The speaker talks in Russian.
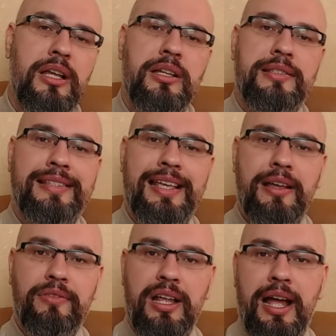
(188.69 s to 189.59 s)

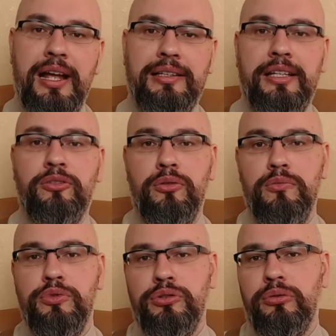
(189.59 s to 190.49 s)
заявляет о
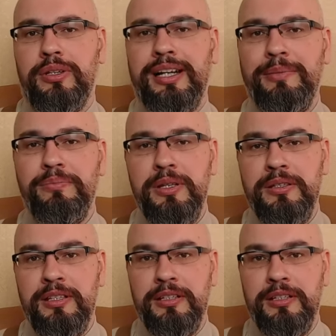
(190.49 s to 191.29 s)
том, что кабин...